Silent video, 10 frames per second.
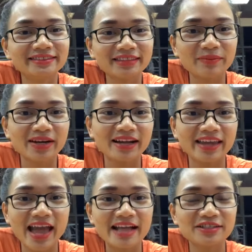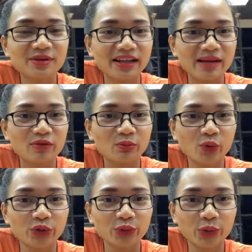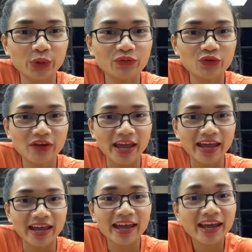Tạm biệt cả nhà, chúc cả nhà một buổi tối vui vẻ.